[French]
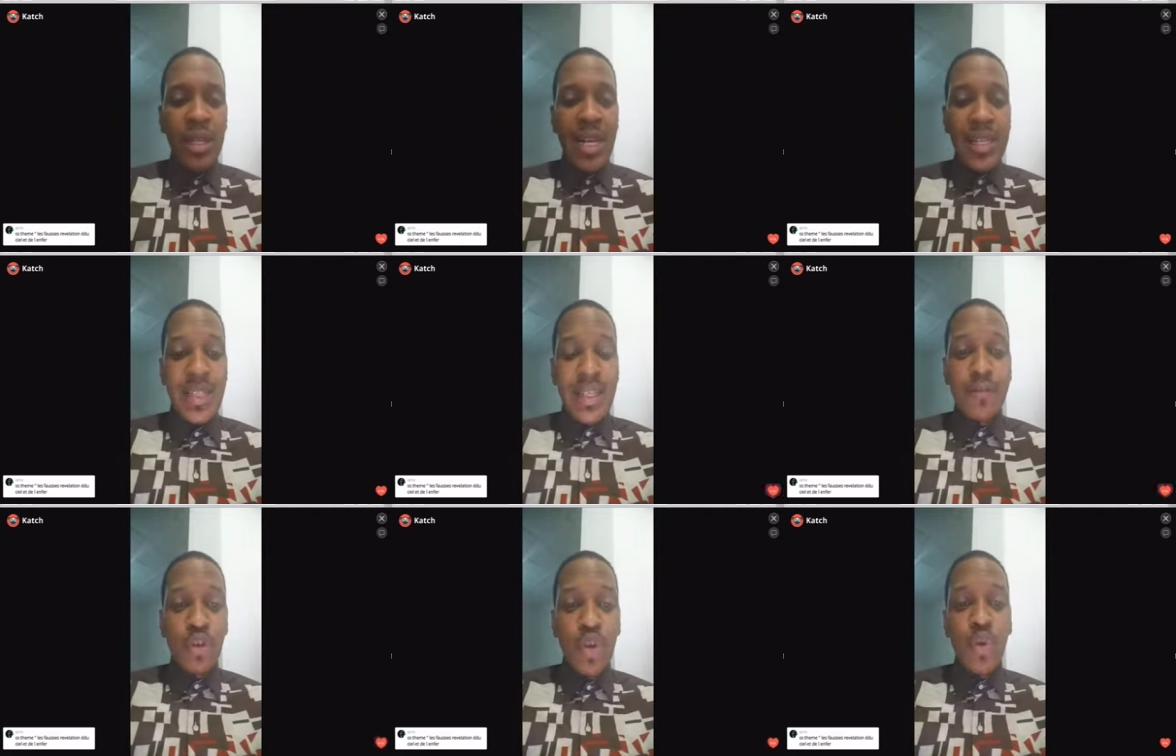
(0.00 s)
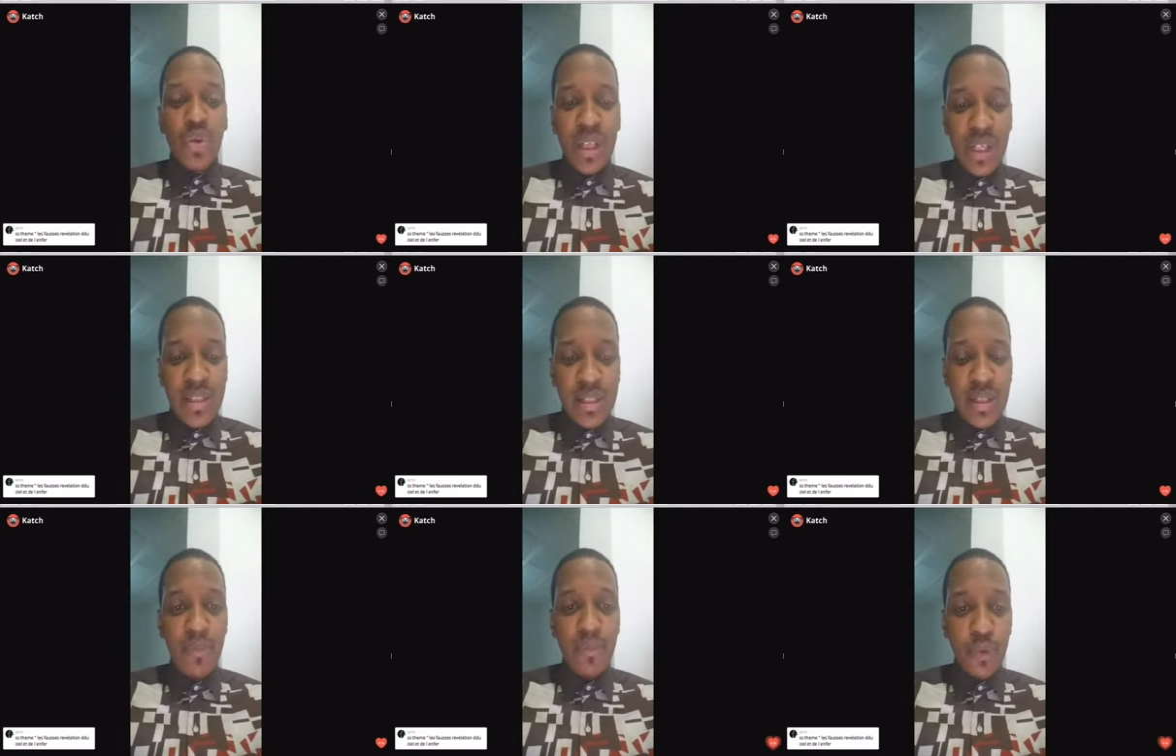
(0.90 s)
Là, c'est un don du
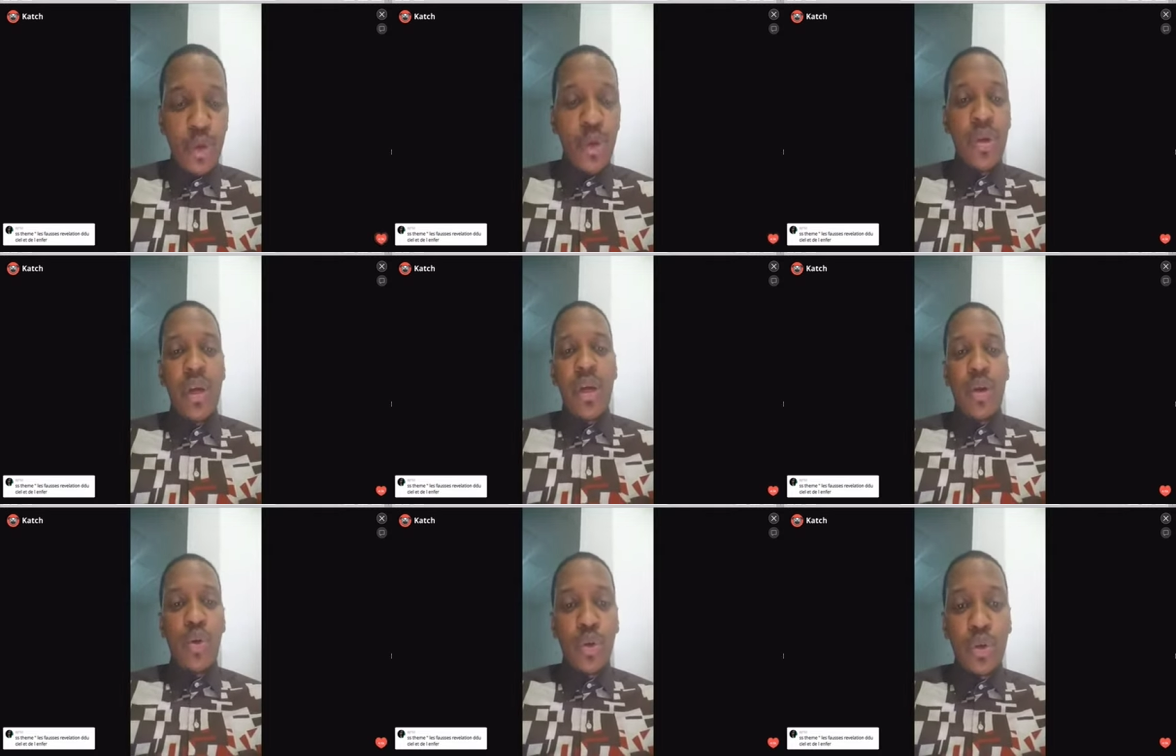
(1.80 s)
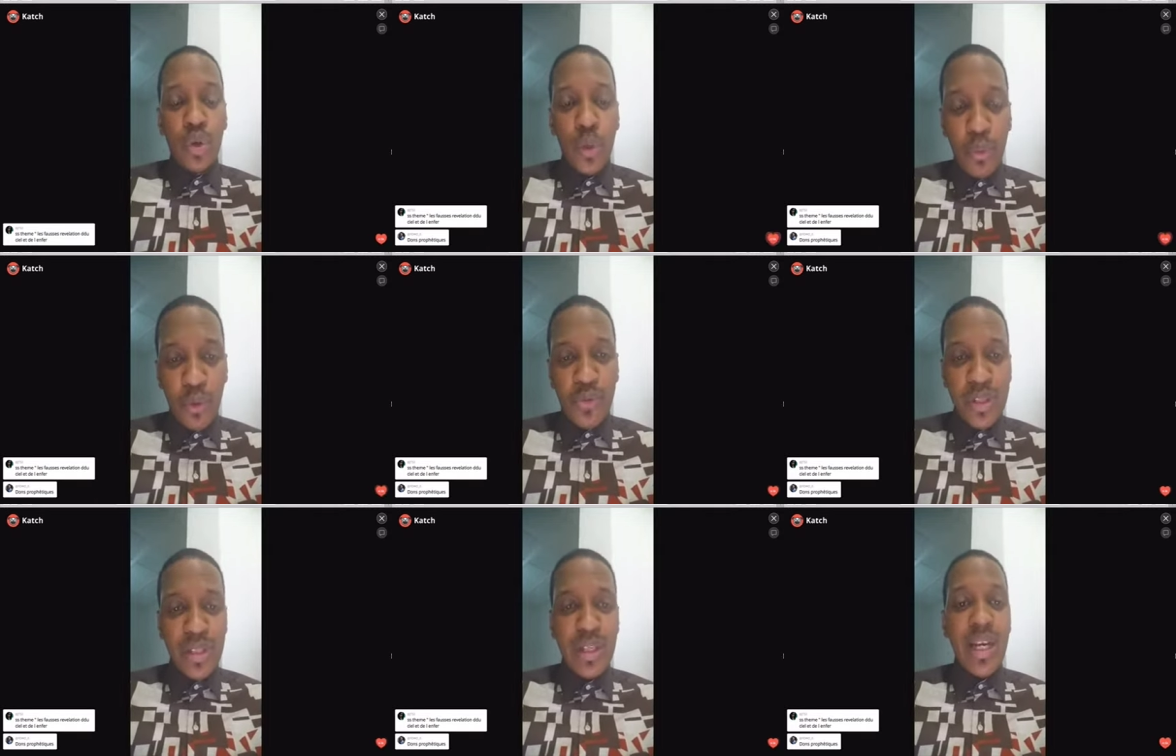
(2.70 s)
Christ. 2. Le don de
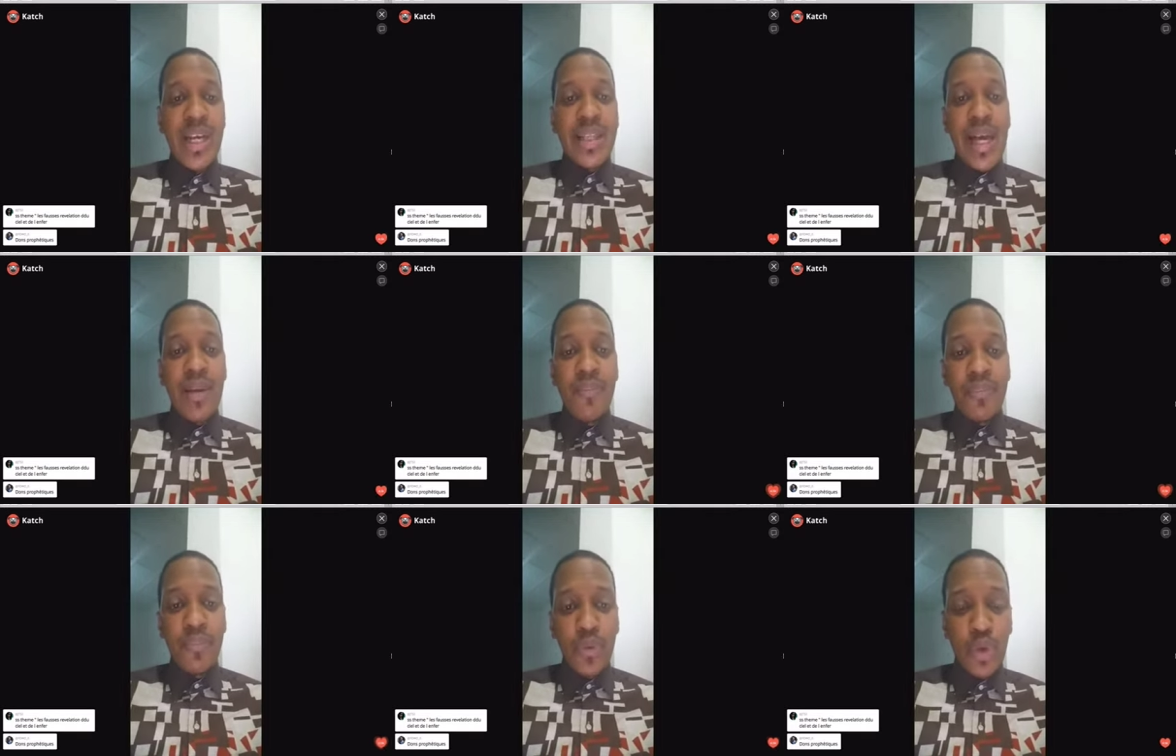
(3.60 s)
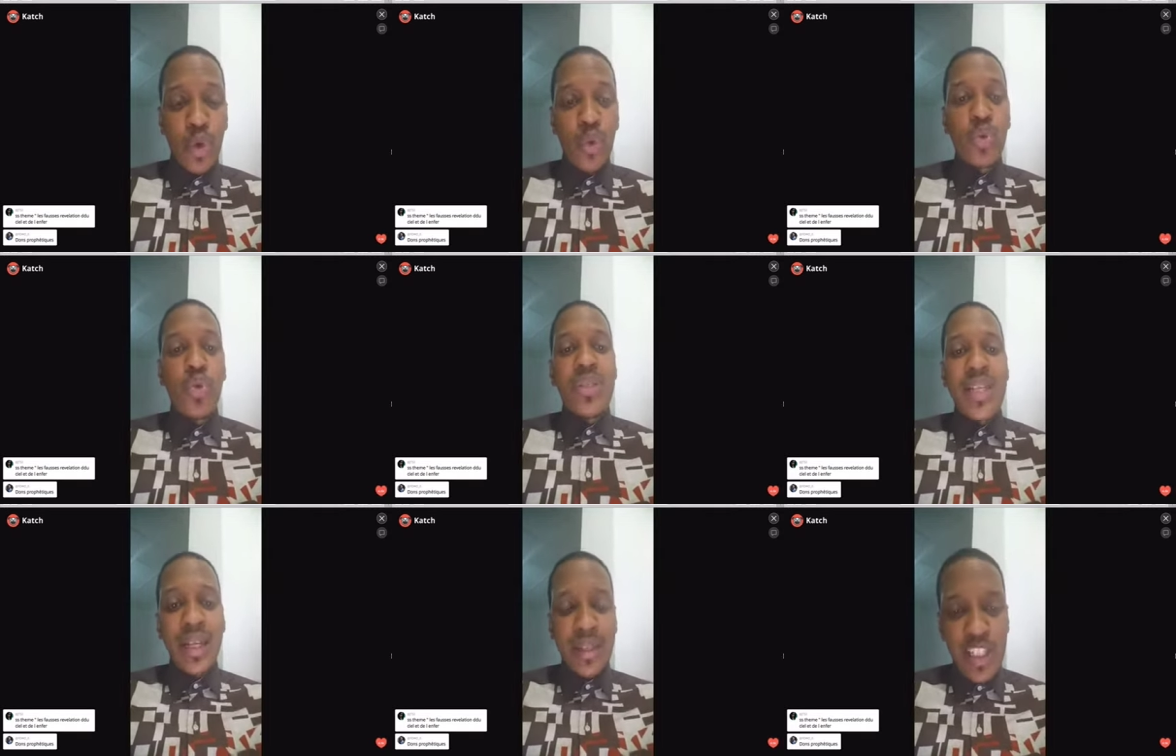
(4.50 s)
prophétie est un dons du
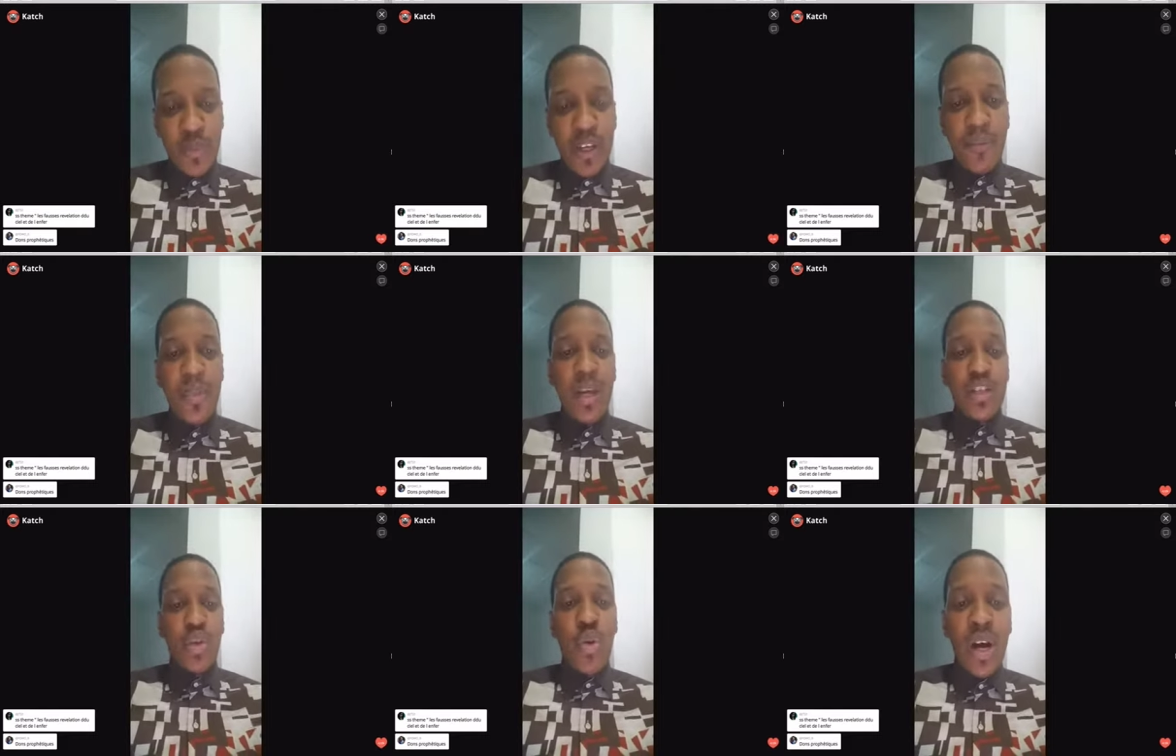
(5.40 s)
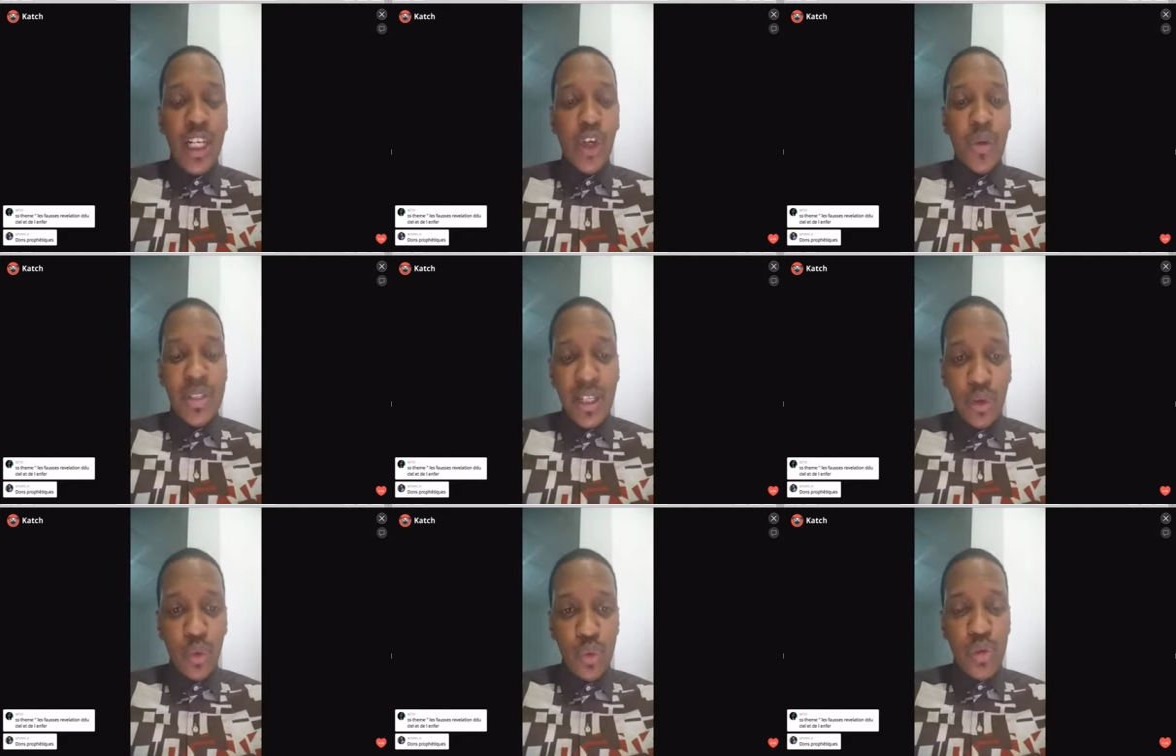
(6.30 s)
Saint-Esprit, selon 1 Corinthiens
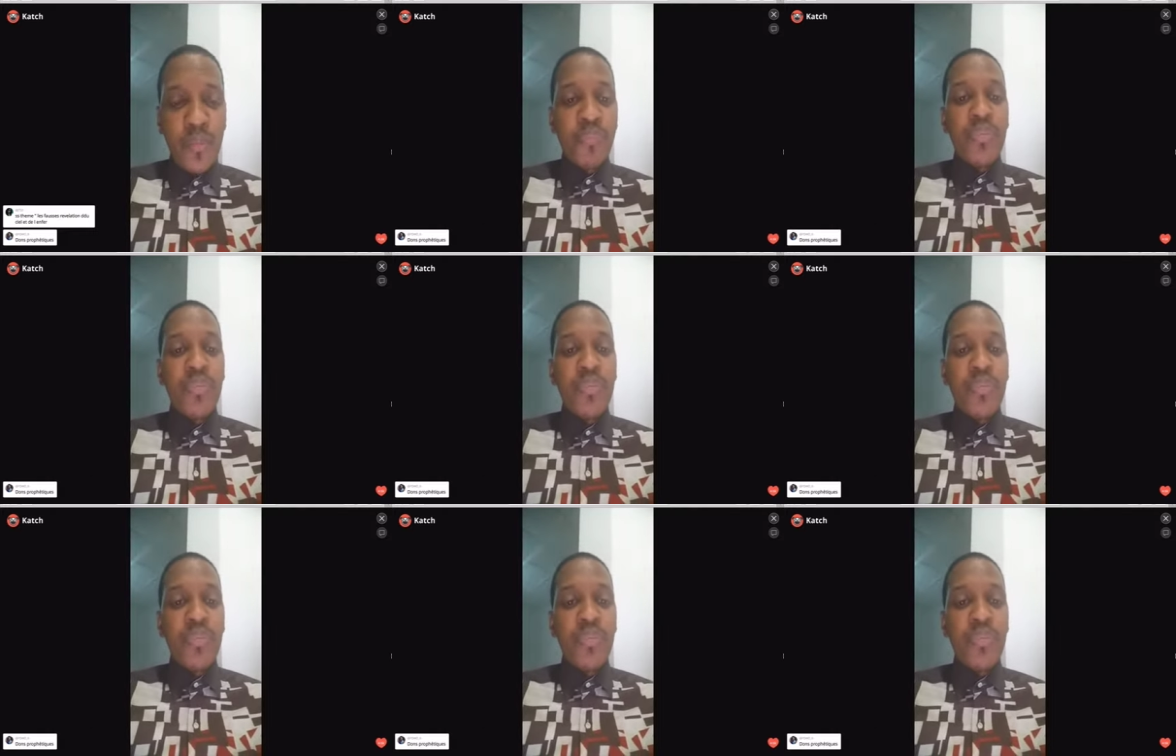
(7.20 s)
12.